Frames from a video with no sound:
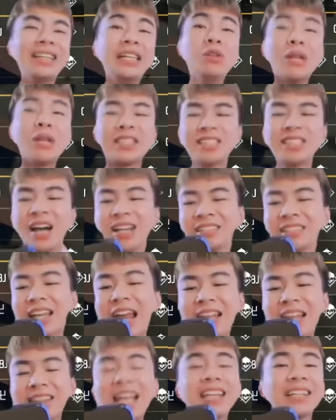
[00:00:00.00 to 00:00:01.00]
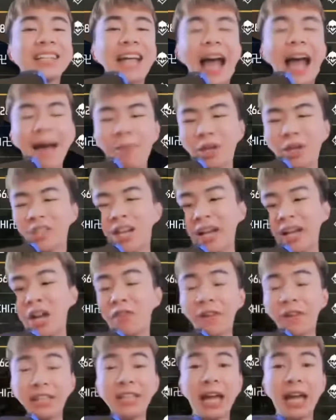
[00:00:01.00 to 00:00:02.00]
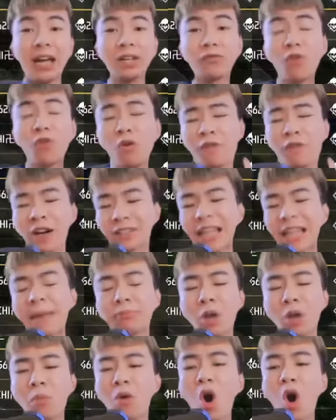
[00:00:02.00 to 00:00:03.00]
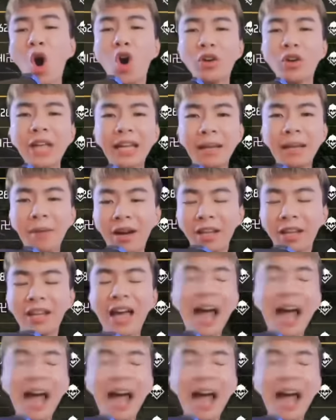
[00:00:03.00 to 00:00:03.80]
Thì luật chơi sẽ là tất cả mọi người đều phải nhảy ở khu vực tháp đồng hồ nha anh em ơi.